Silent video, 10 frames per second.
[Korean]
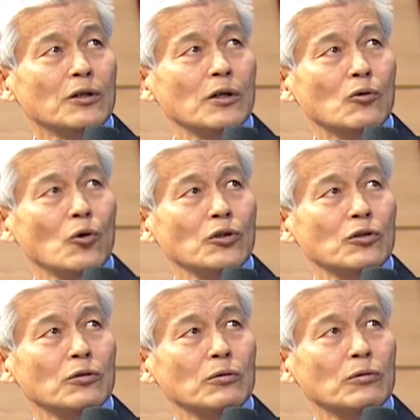끓고
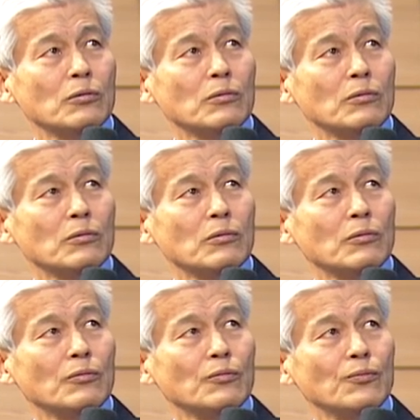있는
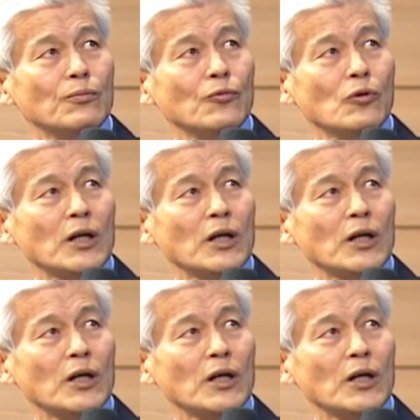물